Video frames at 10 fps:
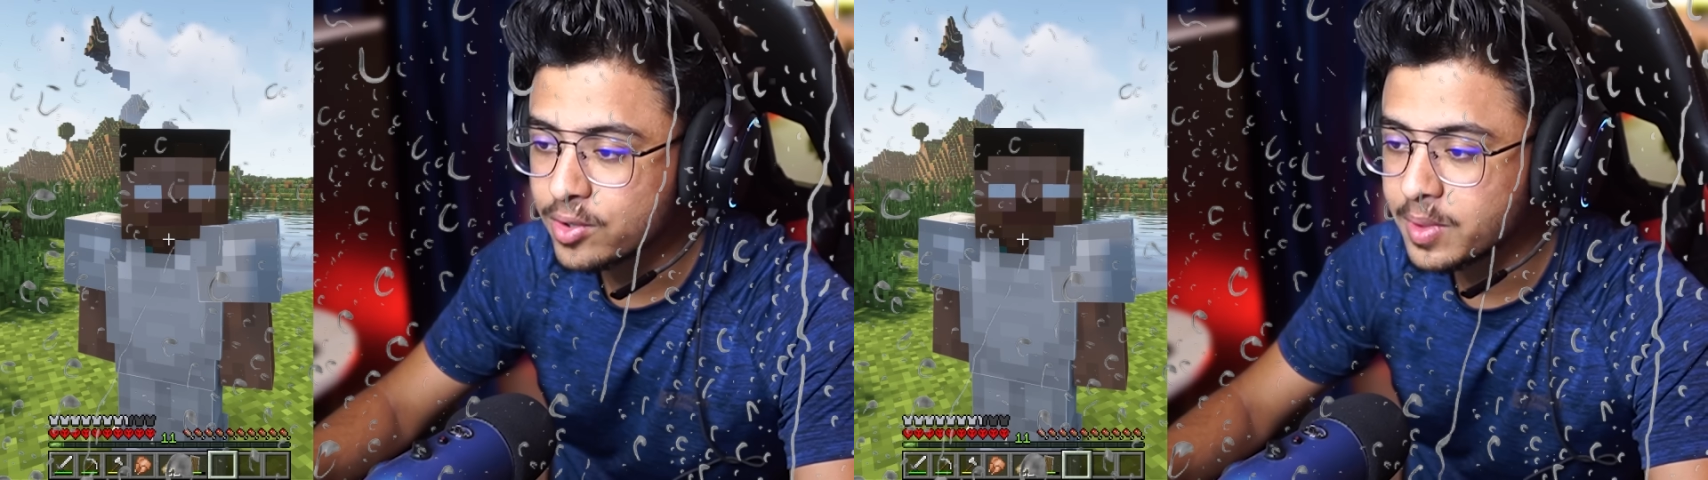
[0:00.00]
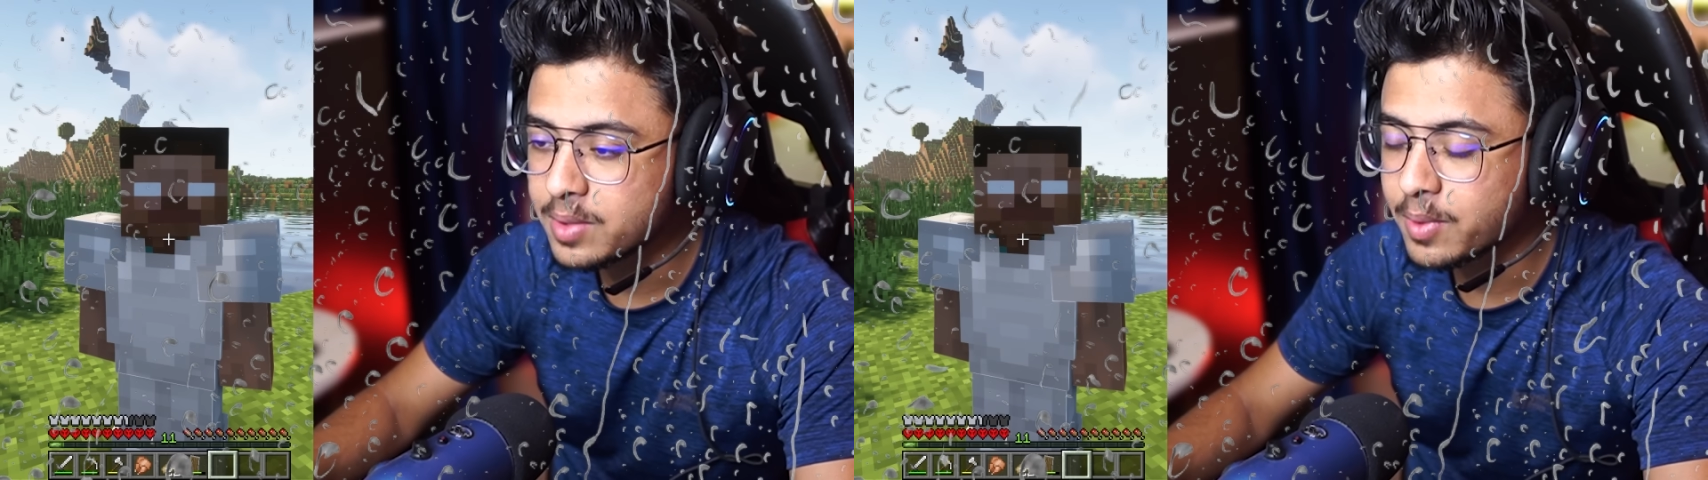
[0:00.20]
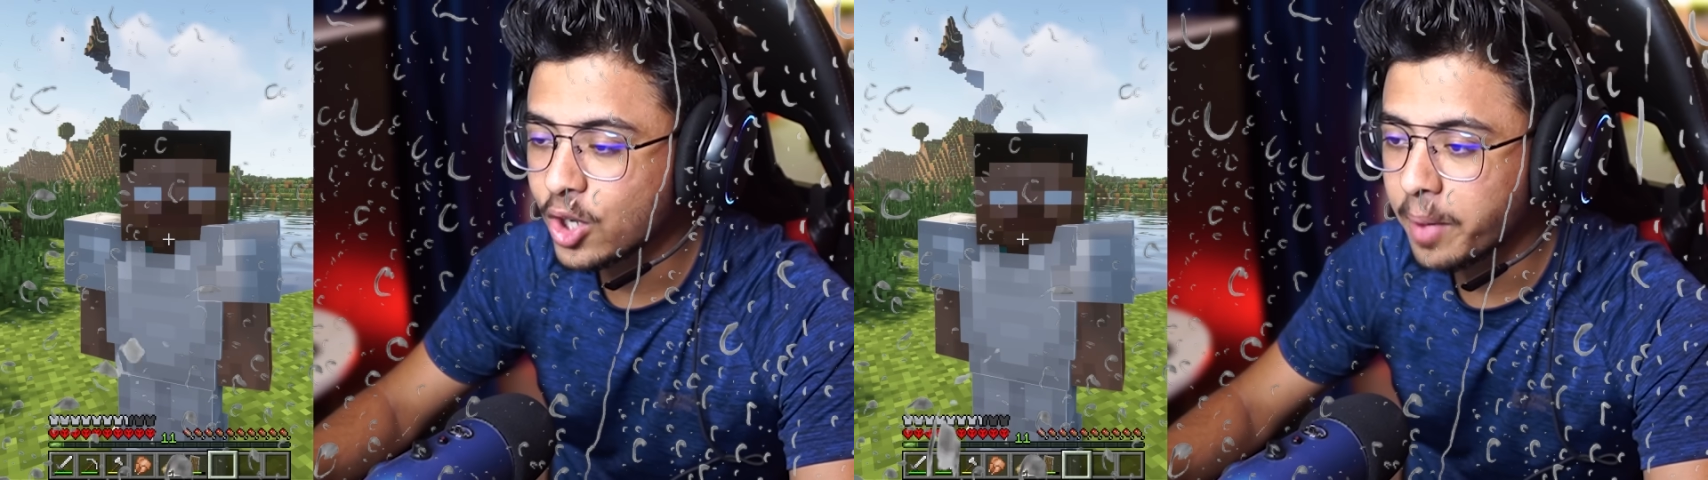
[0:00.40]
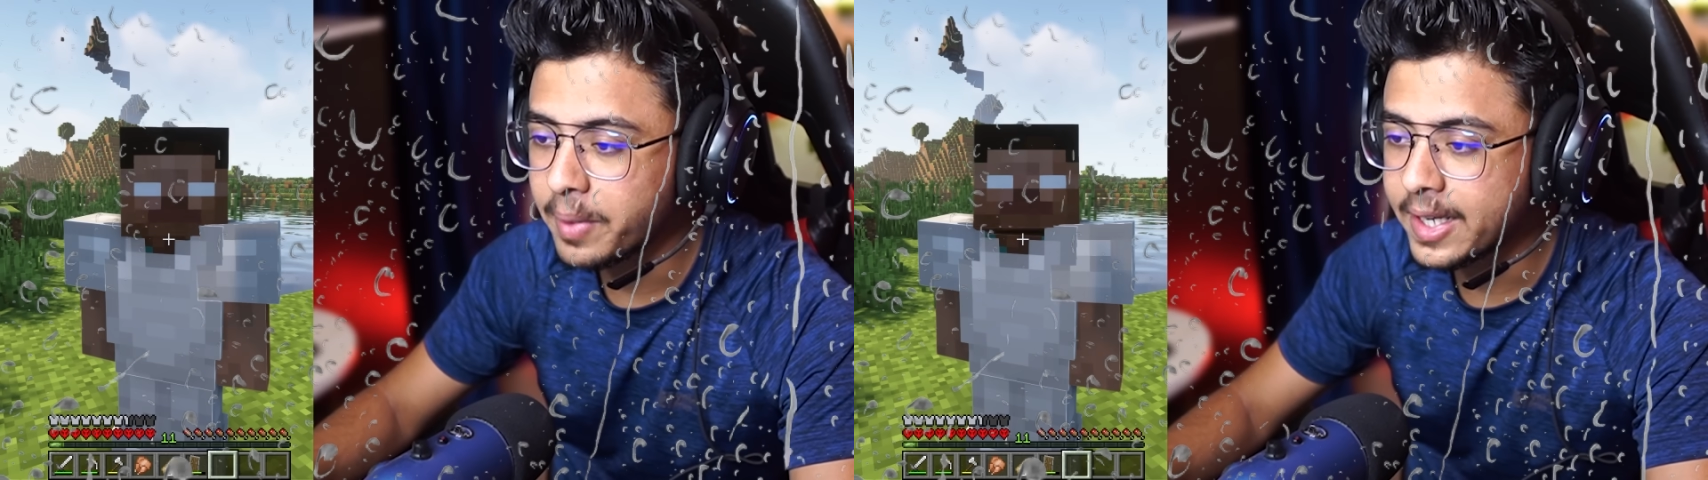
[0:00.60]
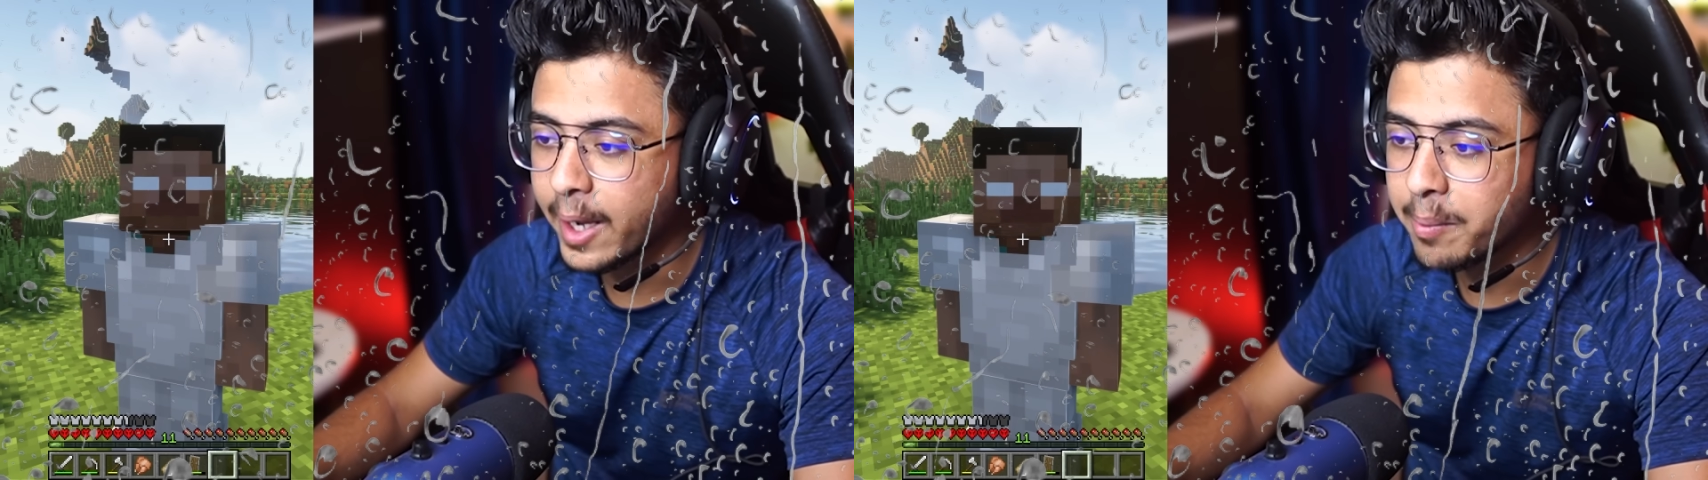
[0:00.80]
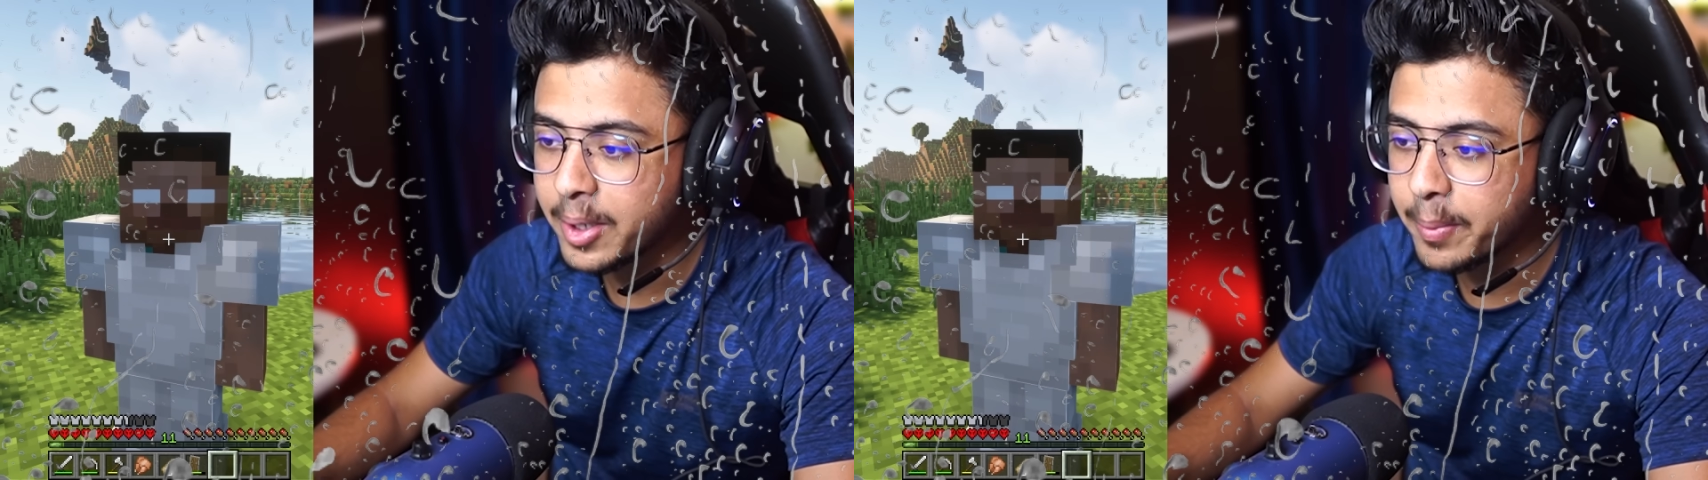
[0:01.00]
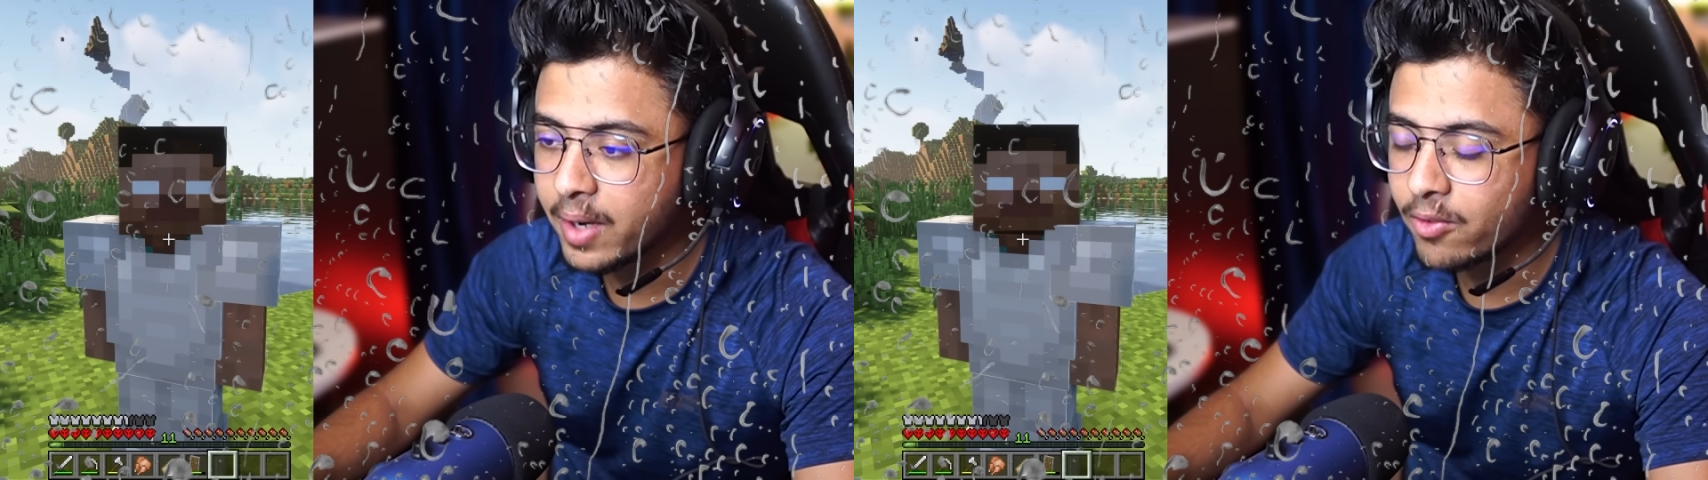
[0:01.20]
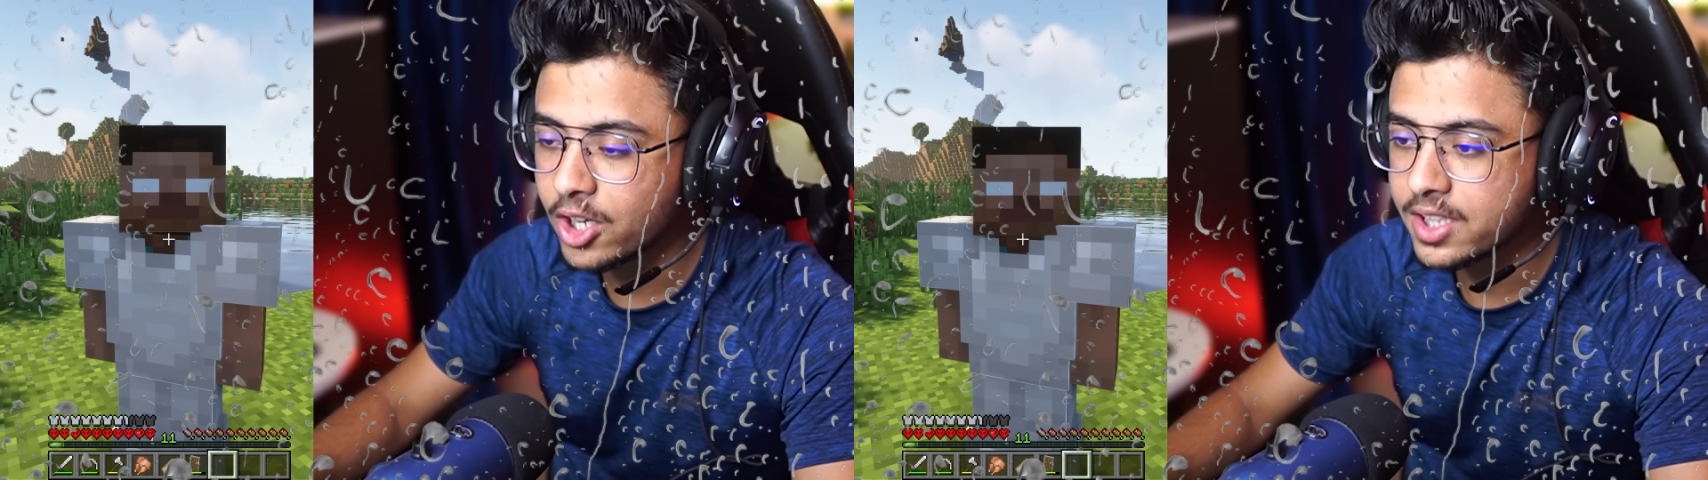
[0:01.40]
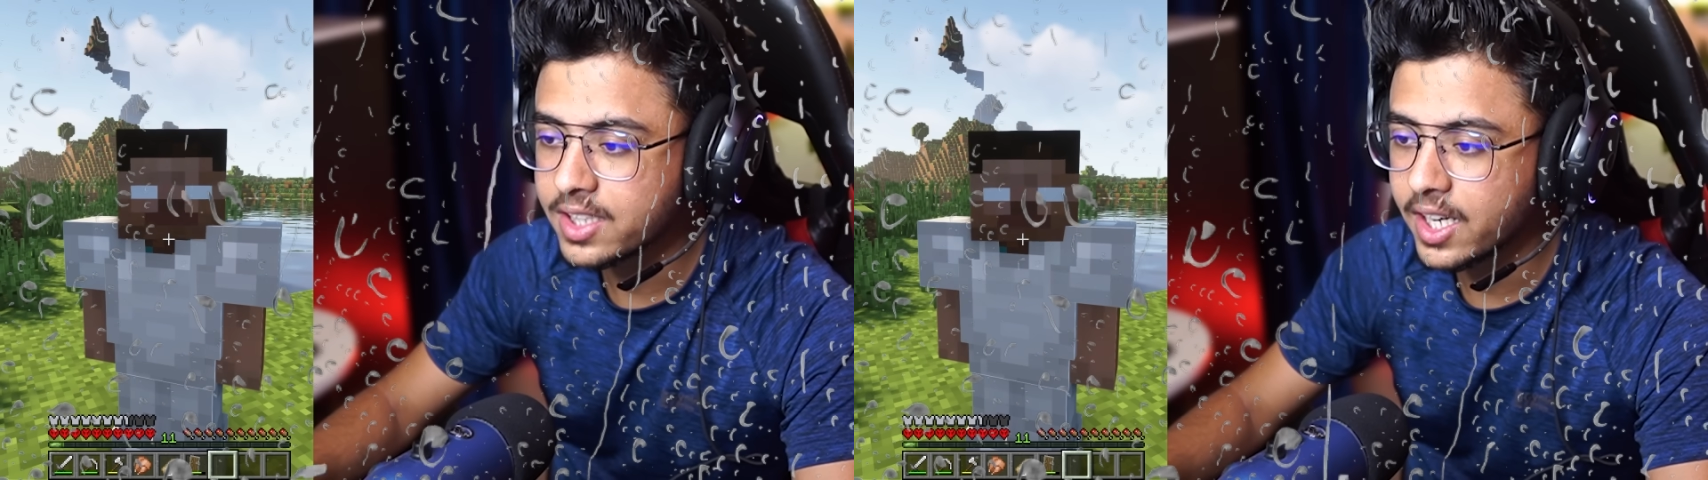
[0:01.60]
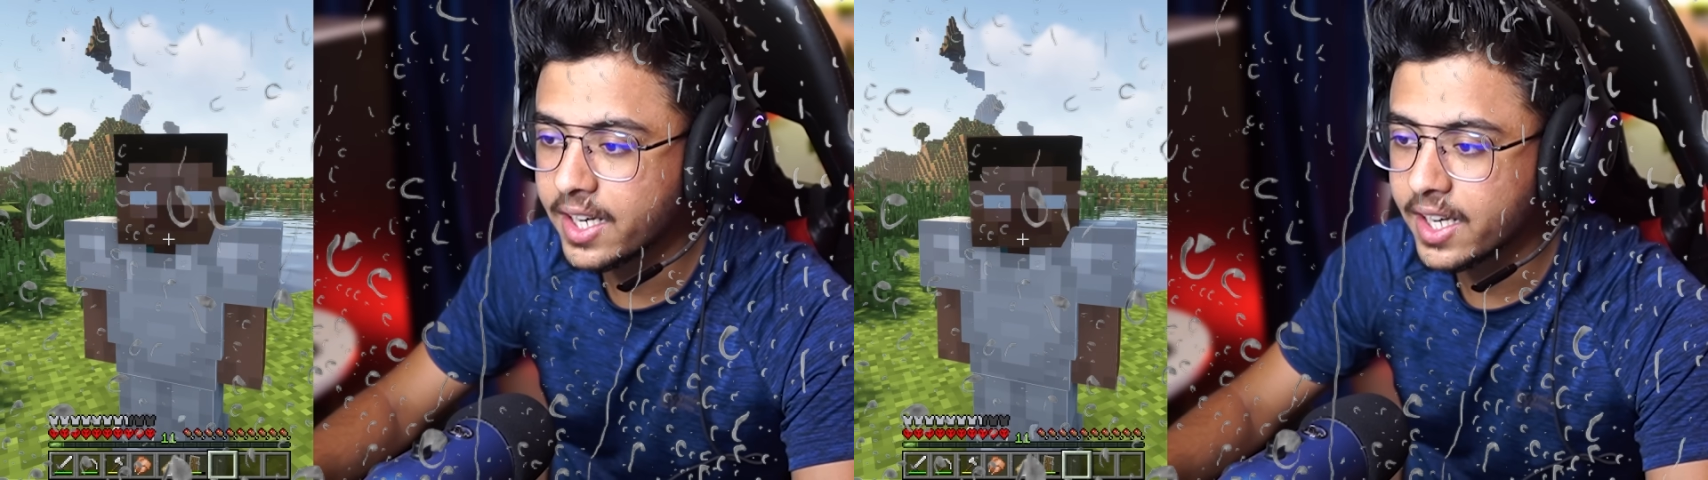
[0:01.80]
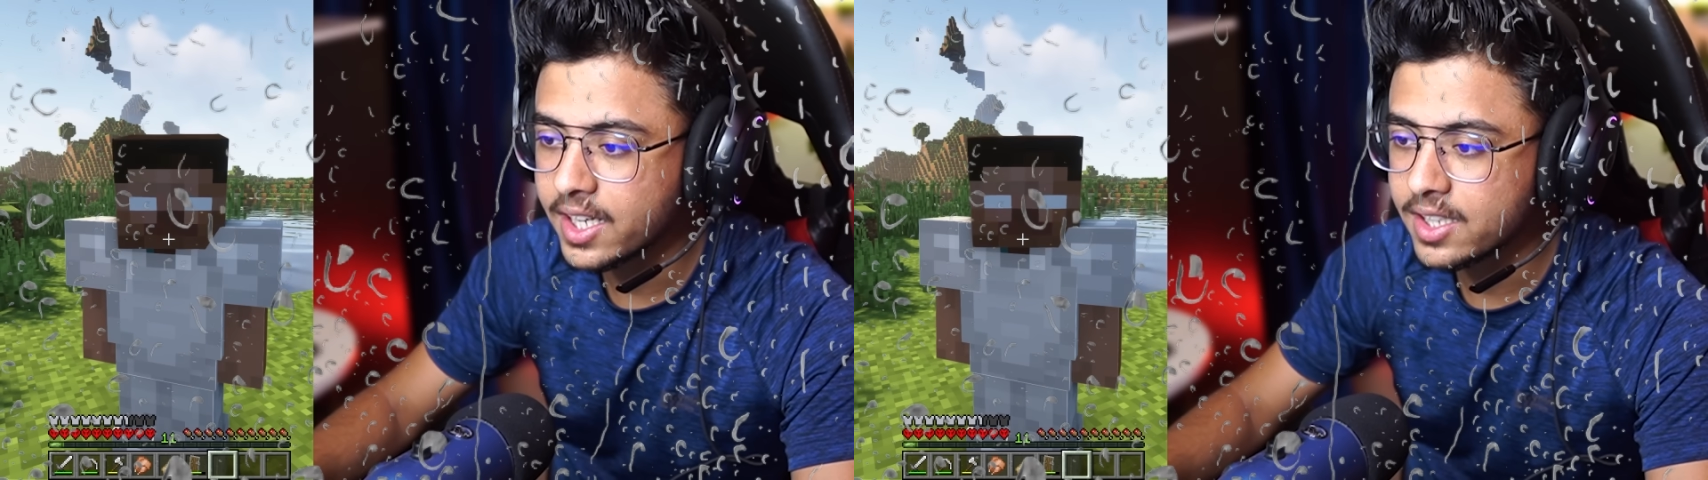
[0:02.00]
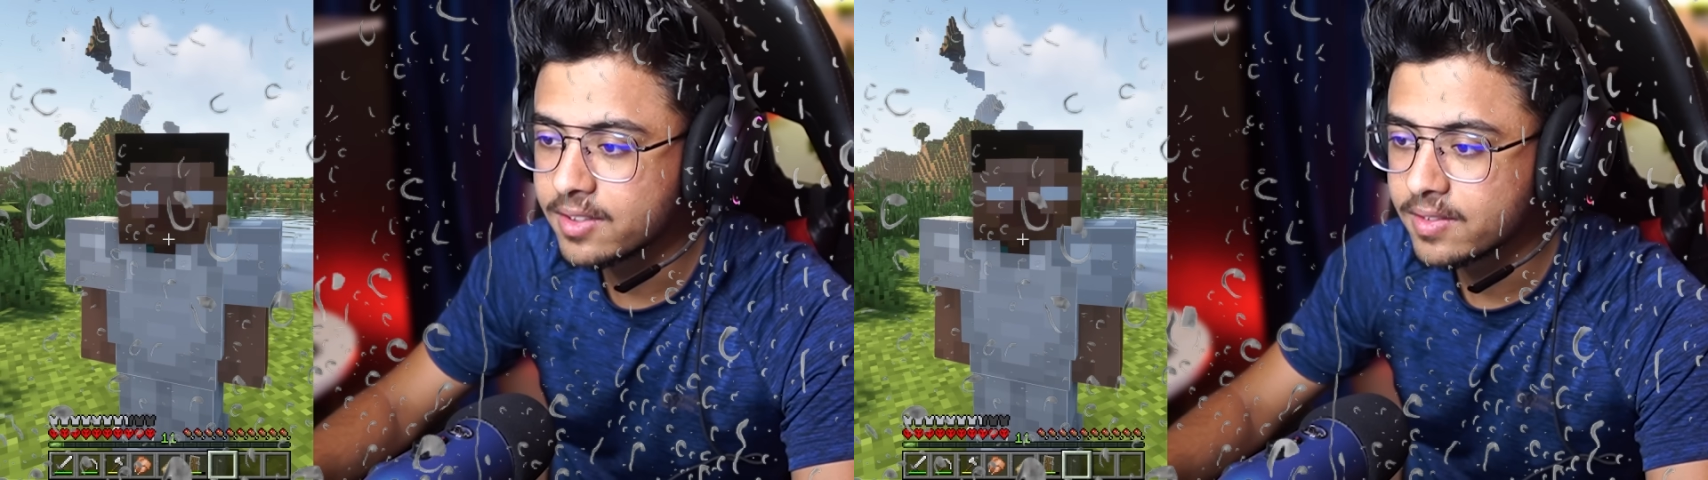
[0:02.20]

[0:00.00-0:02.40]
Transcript: और उस बीच मेरे को कभी टाइम ही नहीं मिला वार्डन से लड़ने का